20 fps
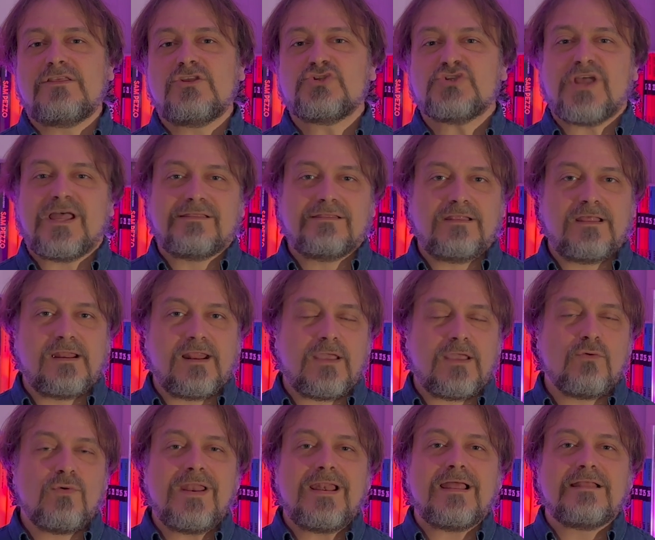di Chandler è
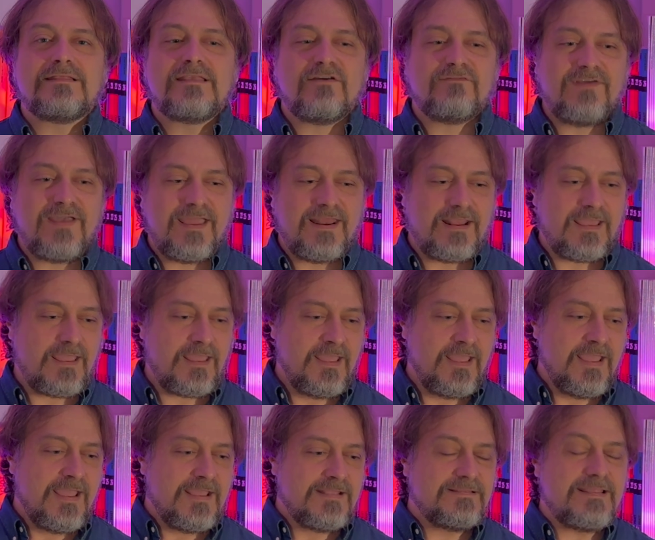quella di avere
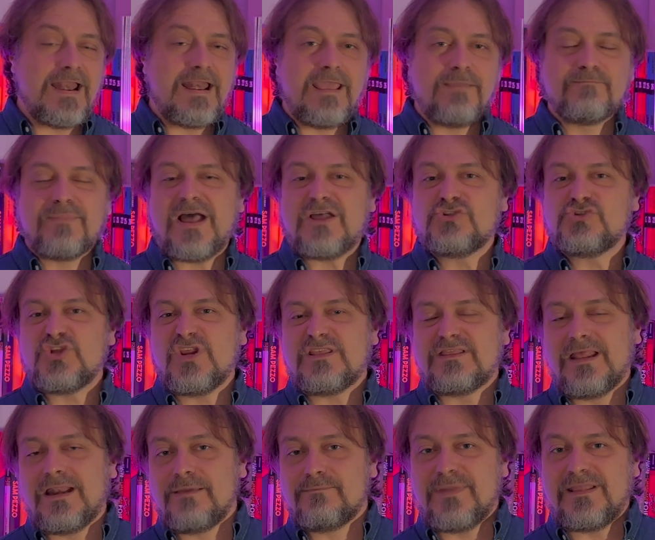delle immagini,
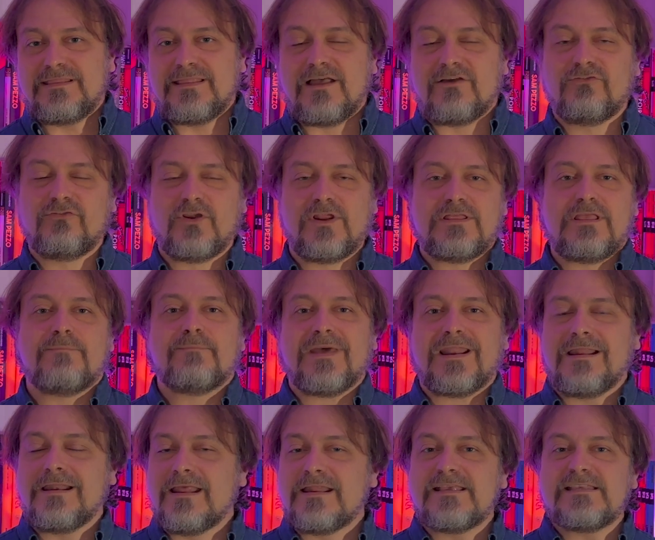delle metafore, dei
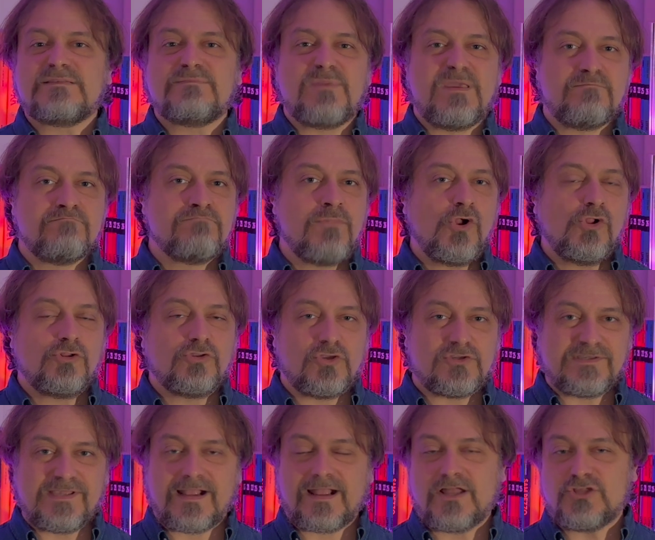parallelismi molto
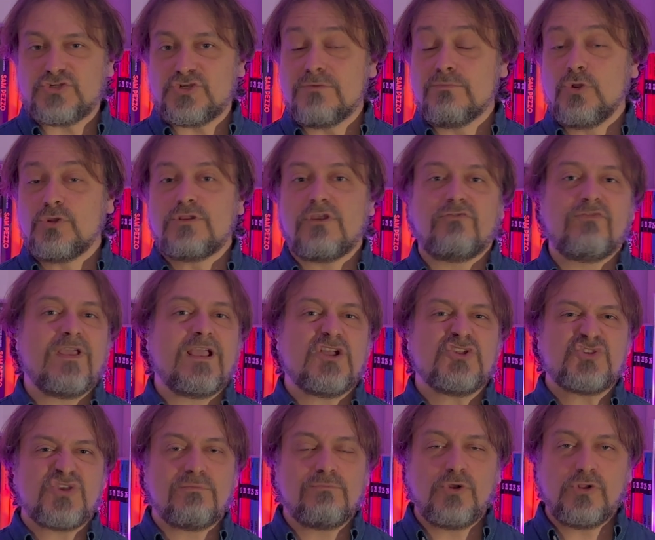sagaci, molto
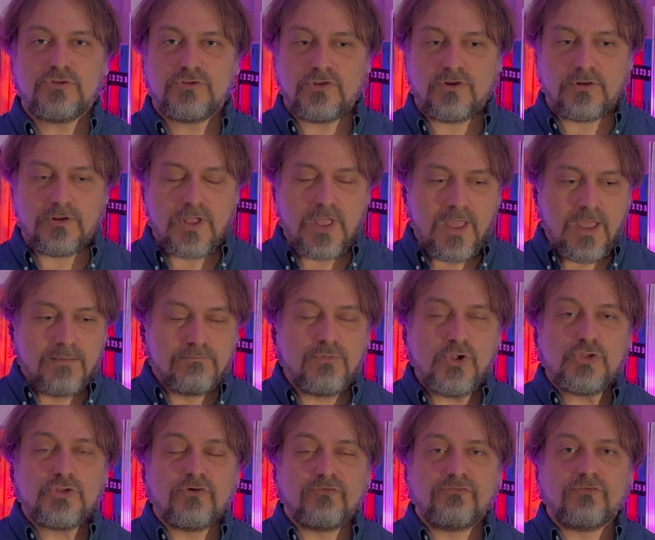efficaci e molto,
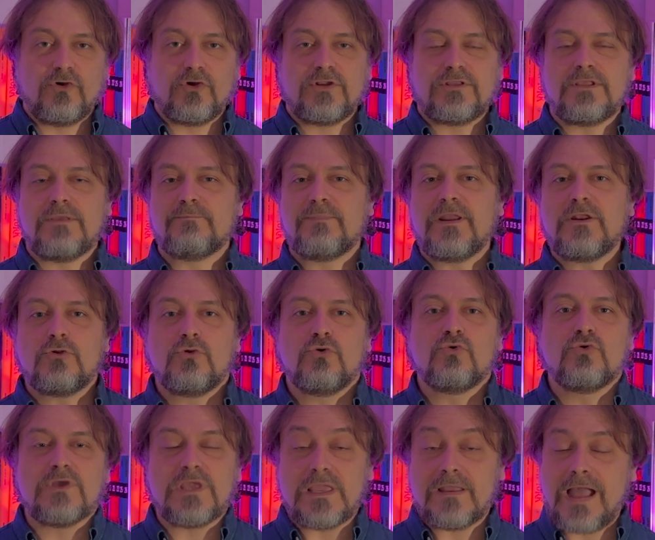molto forti, per
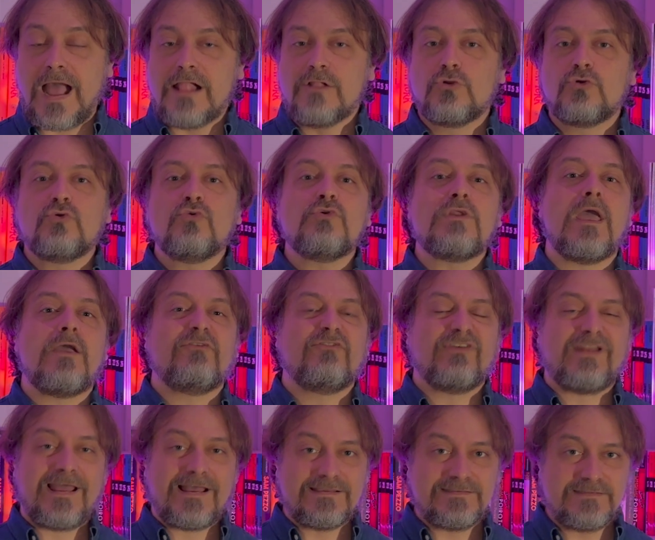cui alcune
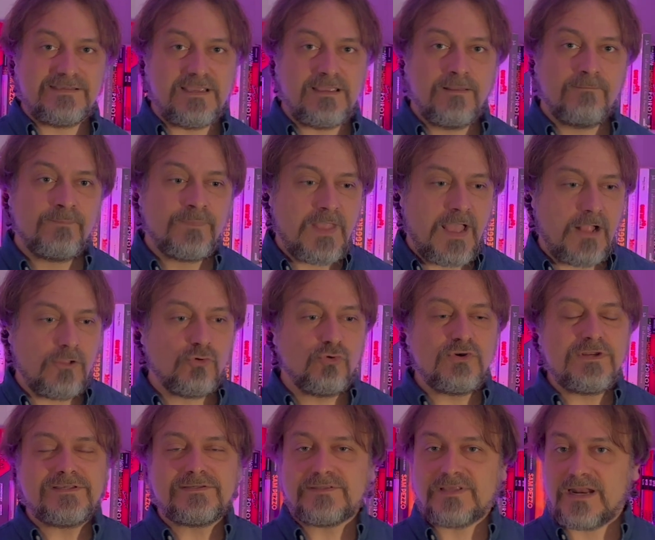frasi,
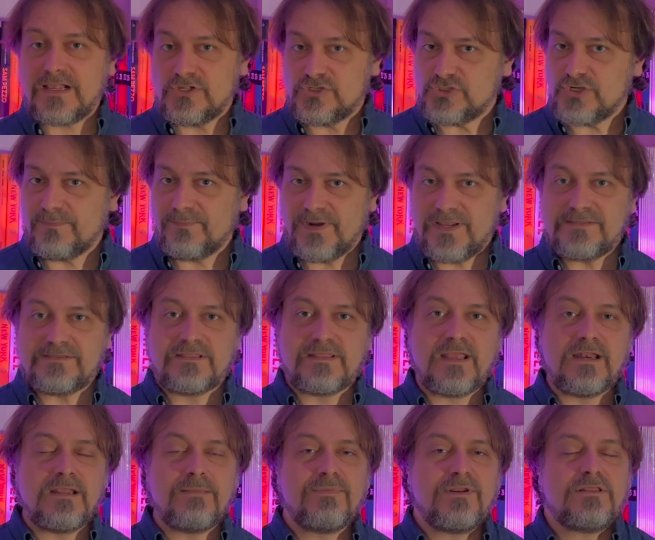alcuni stralci presi
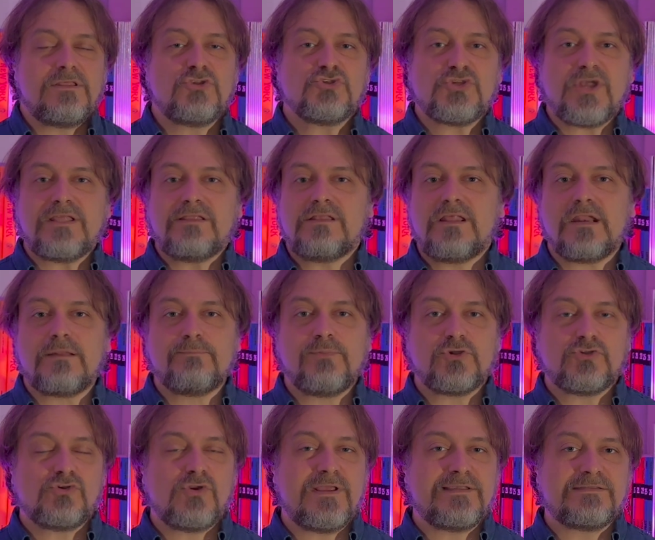dai libri di Chandler
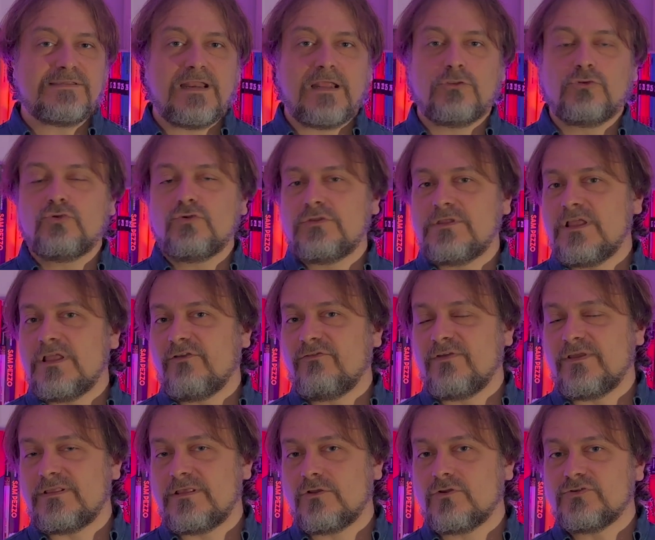possono essere a tutti gli
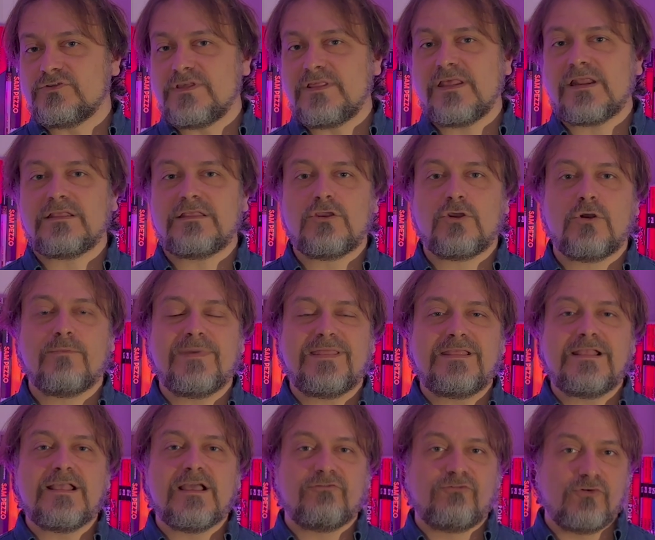effetti considerati come
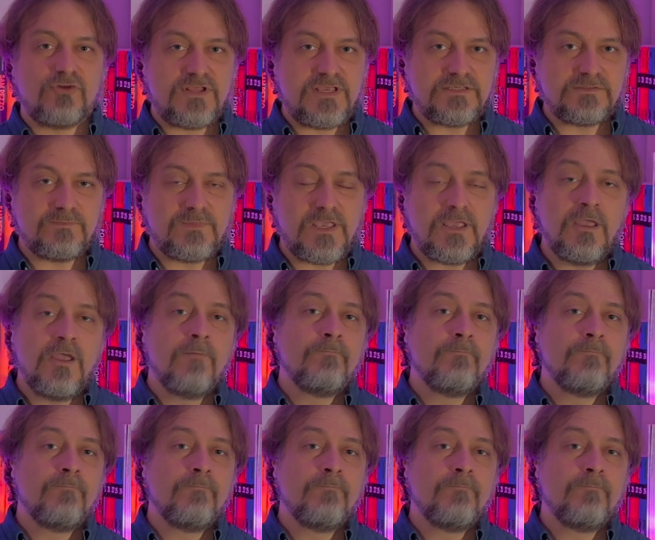degli aforismi,